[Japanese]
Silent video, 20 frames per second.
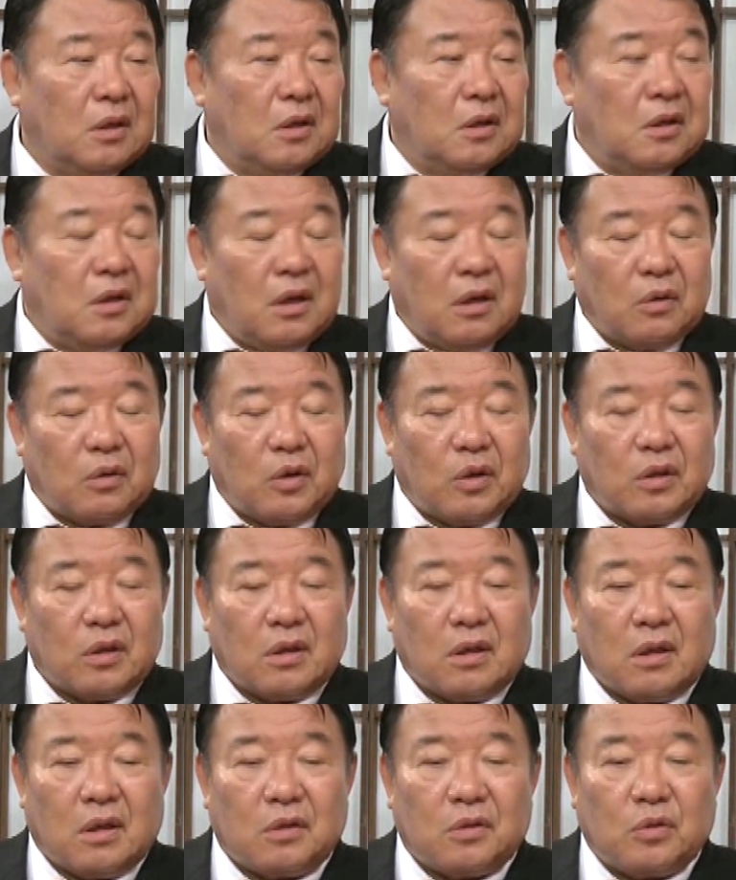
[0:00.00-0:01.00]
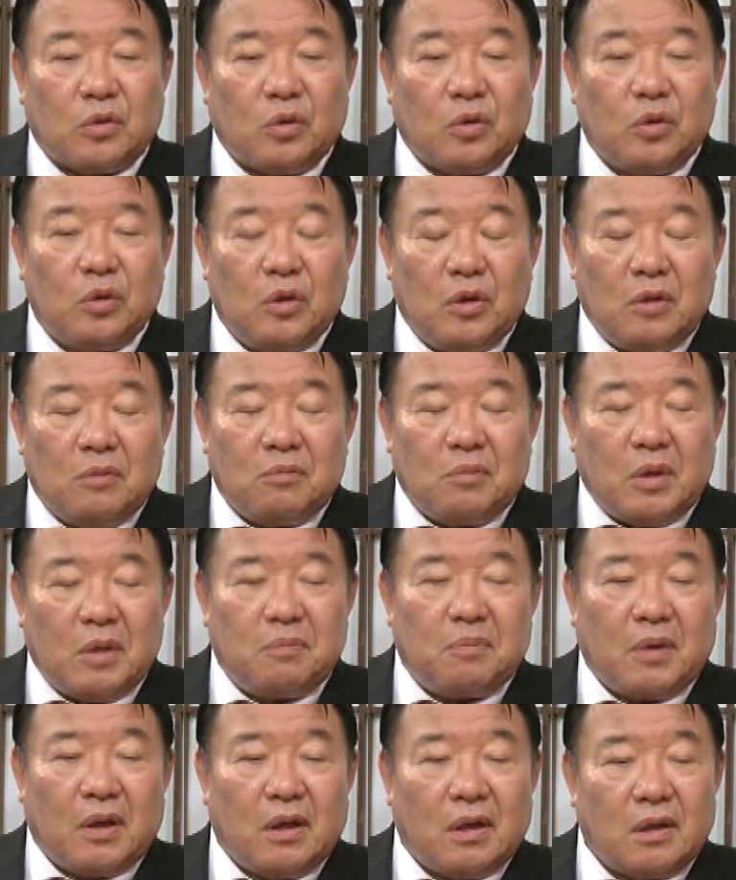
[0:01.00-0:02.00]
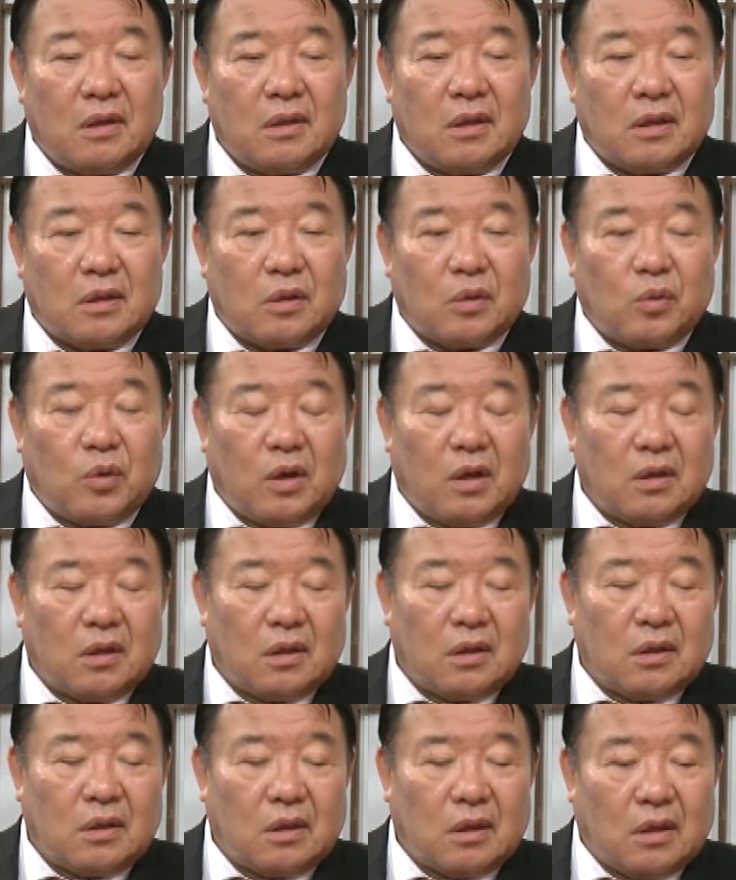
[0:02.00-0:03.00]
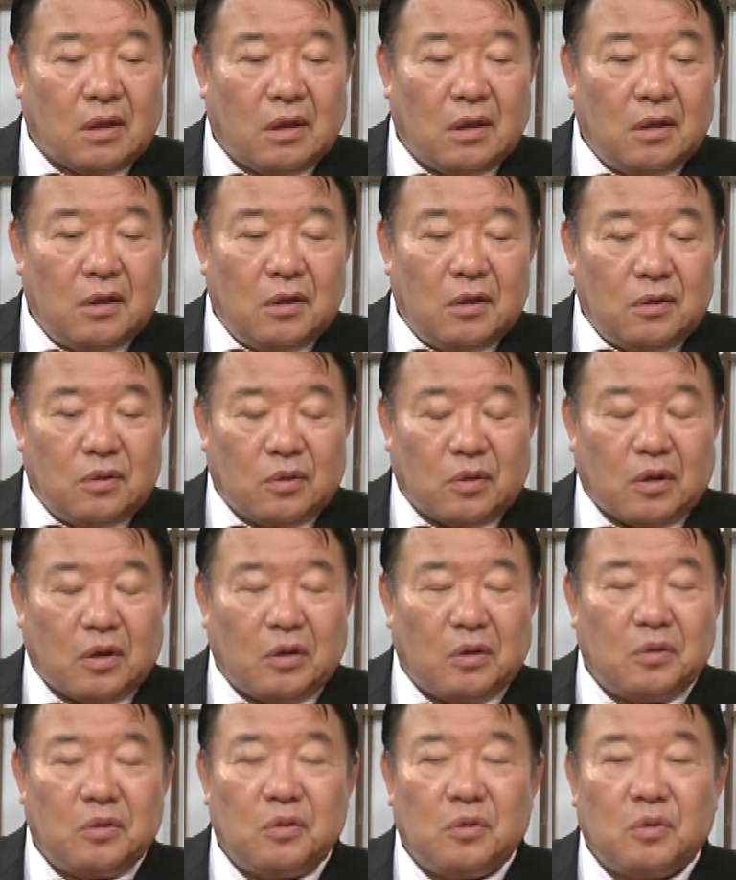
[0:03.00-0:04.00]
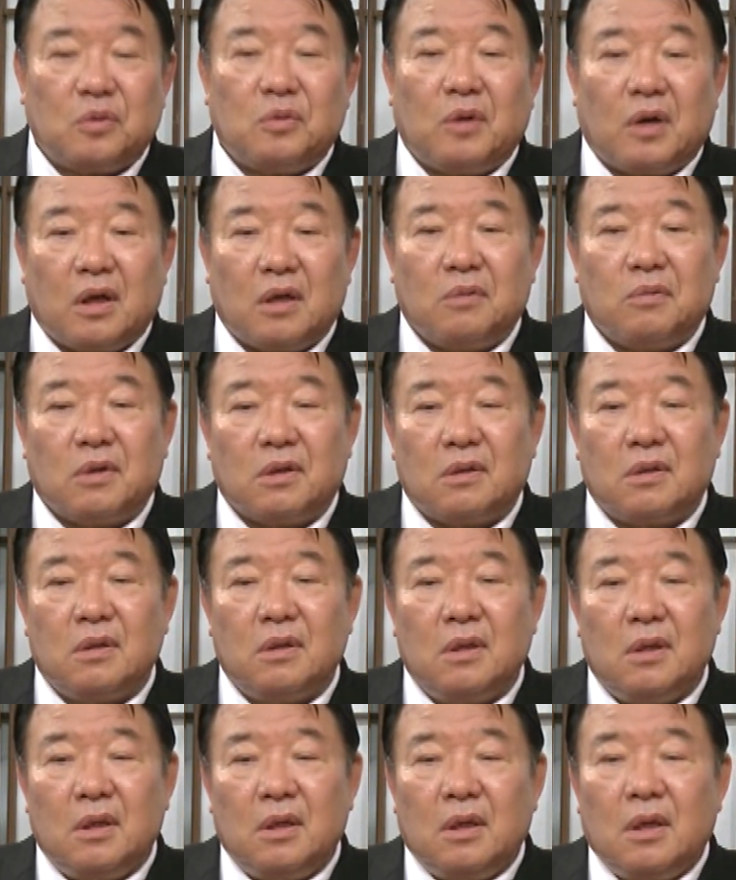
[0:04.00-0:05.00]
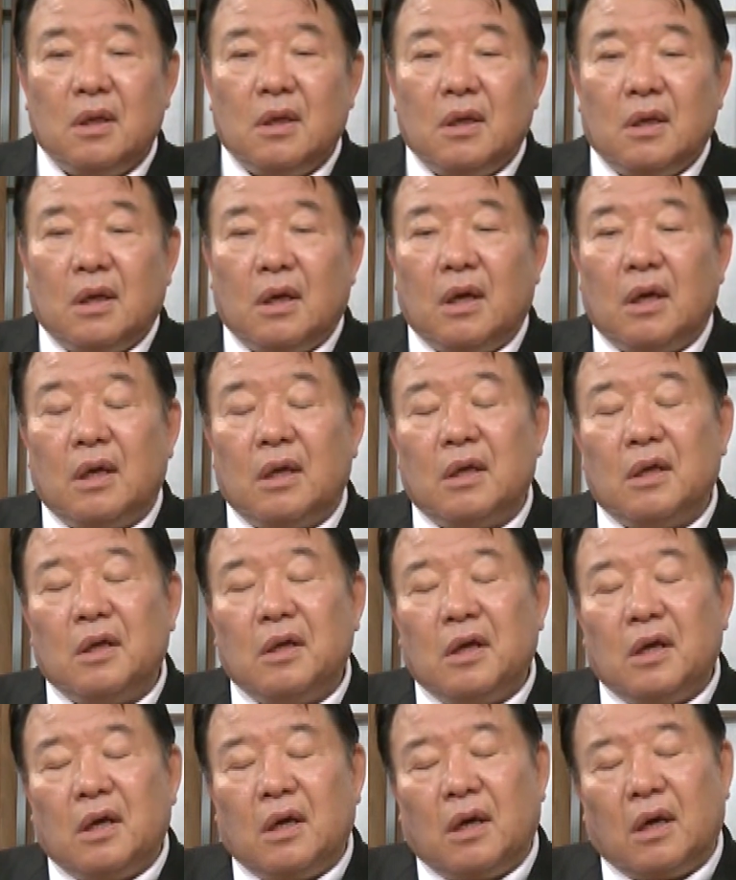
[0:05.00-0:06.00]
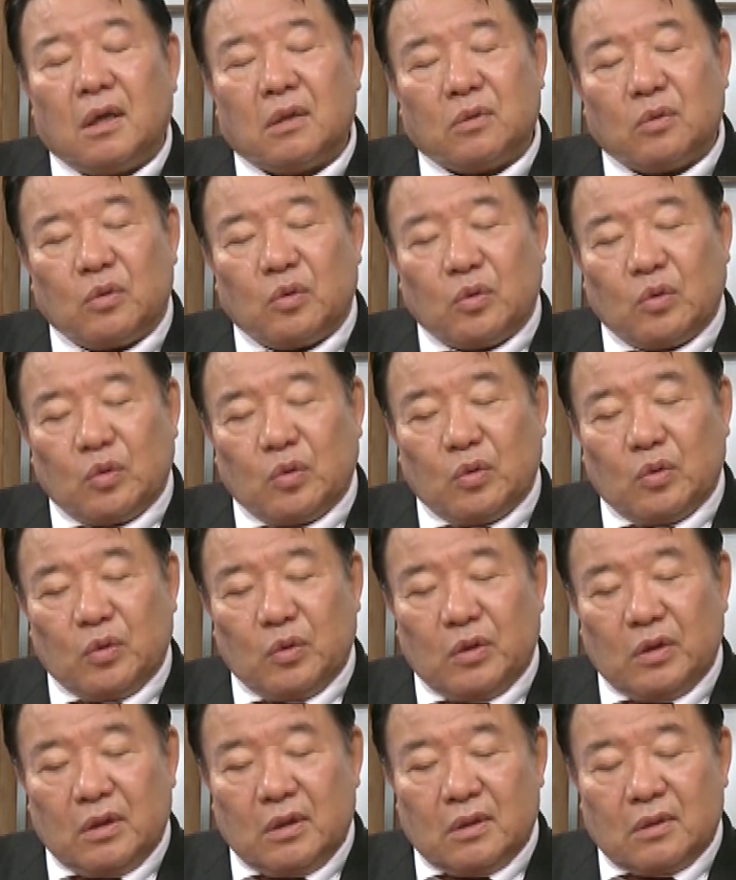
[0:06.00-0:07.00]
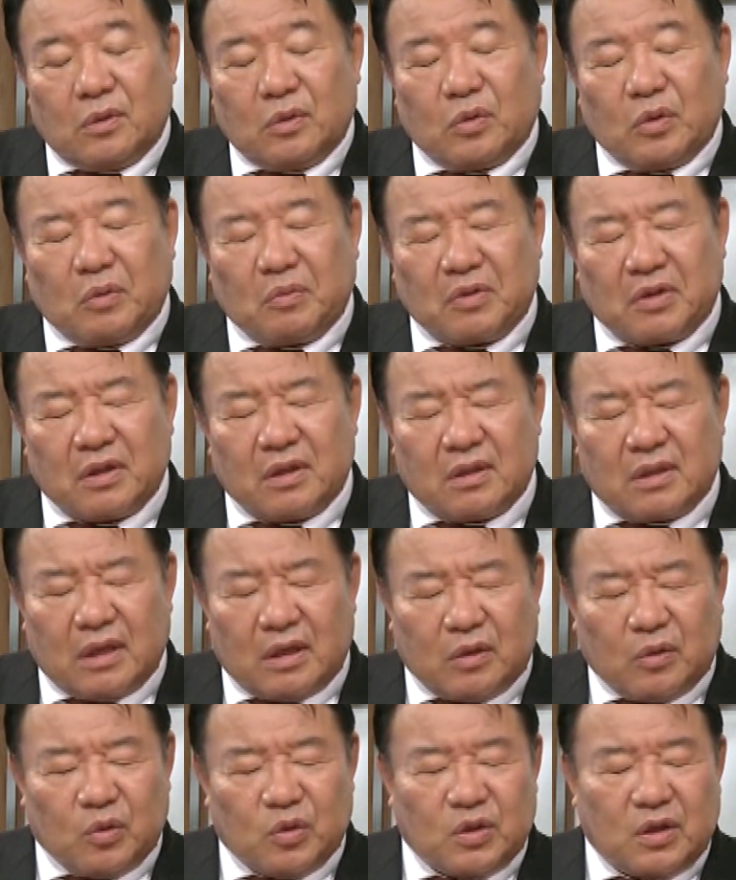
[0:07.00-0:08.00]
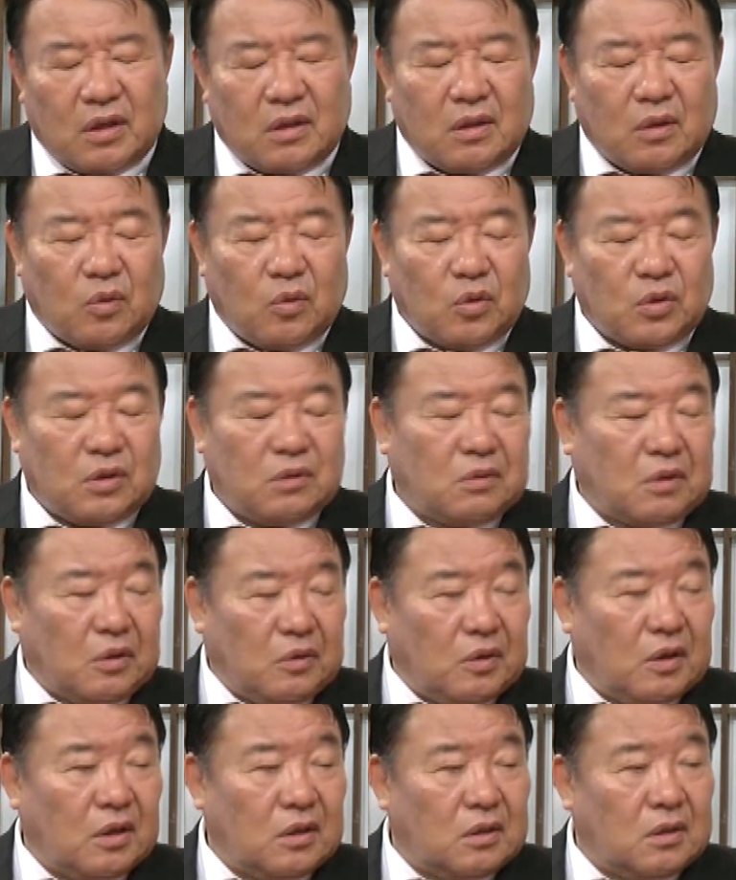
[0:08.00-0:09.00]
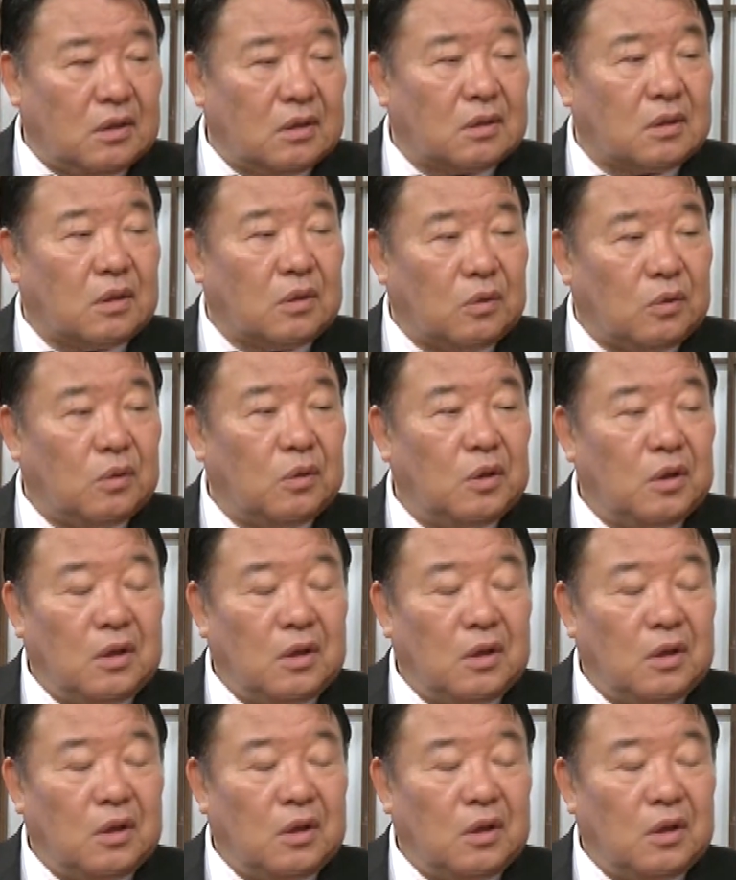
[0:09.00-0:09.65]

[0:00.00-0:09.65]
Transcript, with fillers: あの活動目いっぱいやってこられた方だから余計よくわかります、はいあのそれとやっぱりさっきおっしゃった腰の毛の話ですけど、